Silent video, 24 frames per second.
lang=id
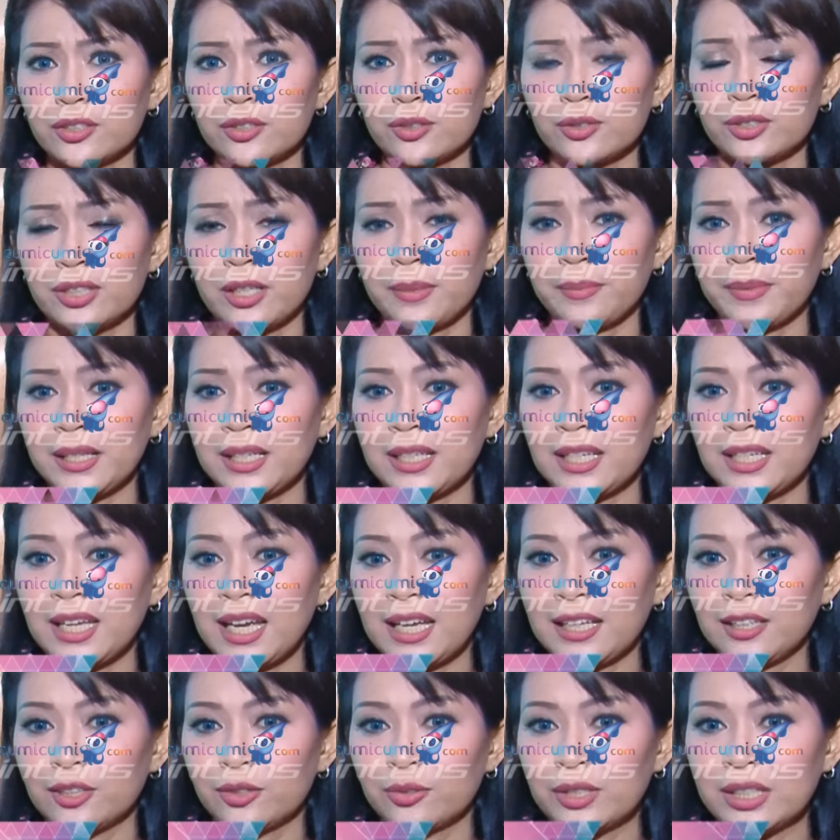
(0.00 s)
sosial media
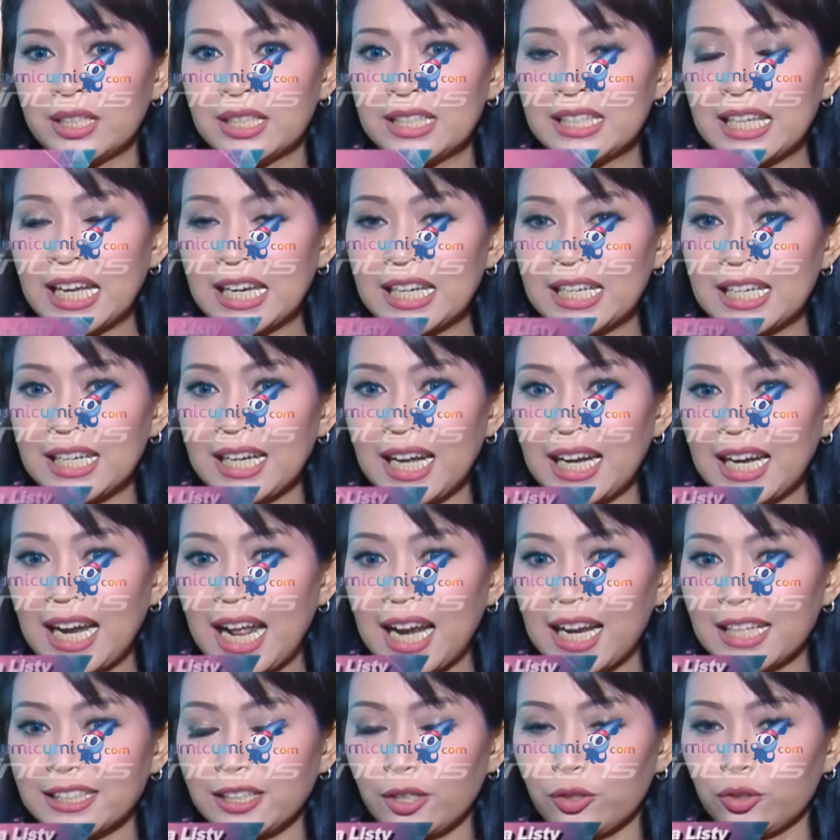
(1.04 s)
itu dijadikan
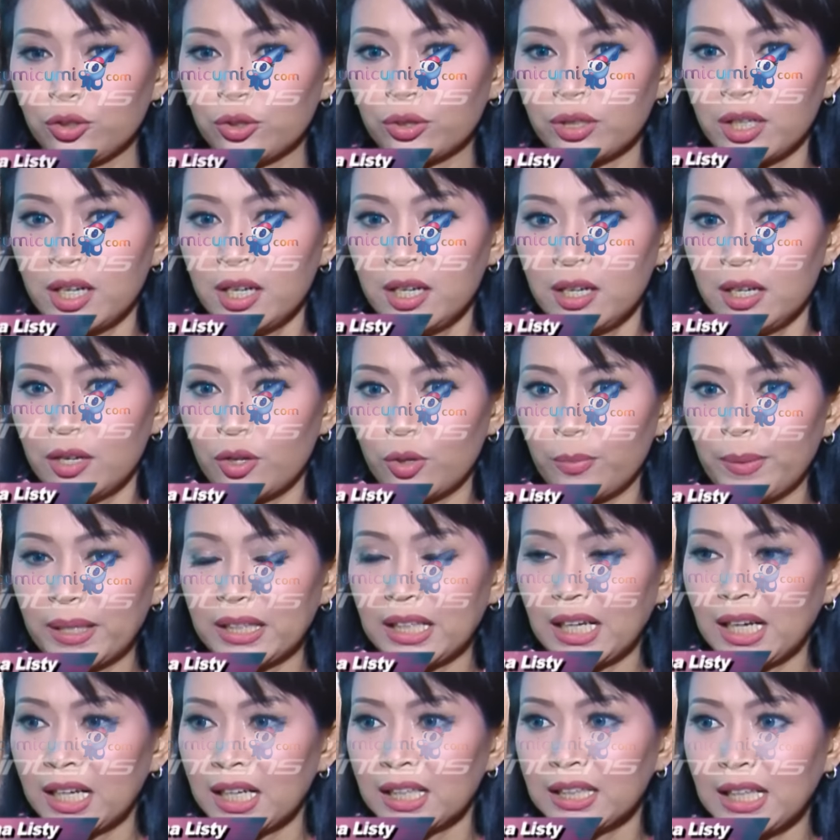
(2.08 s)
alasan untuk rumah
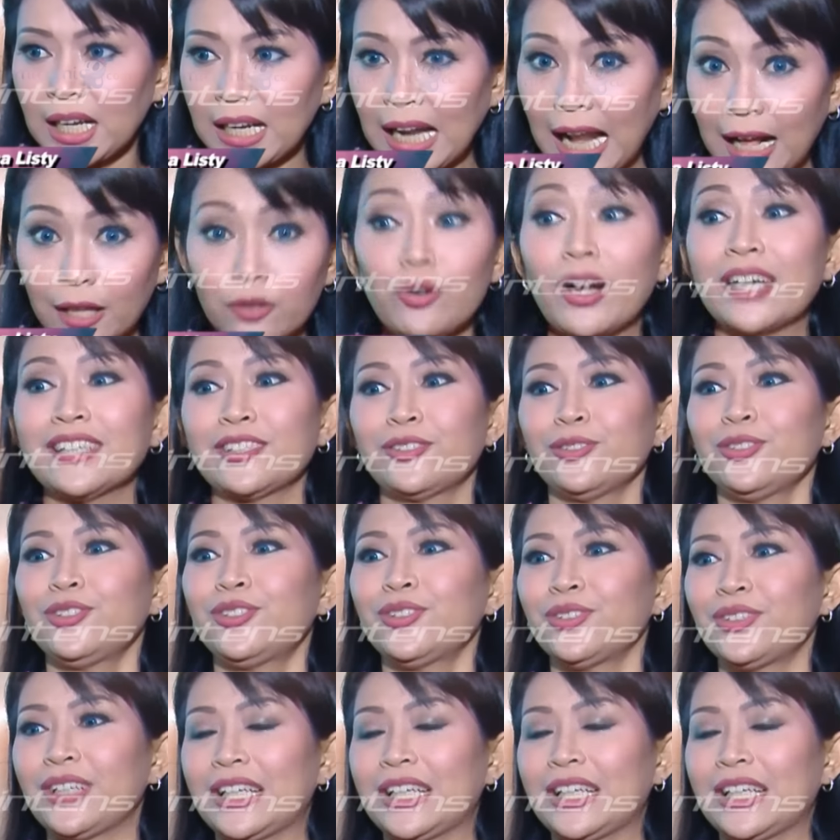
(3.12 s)
tangga retak, ya aku gak setuju.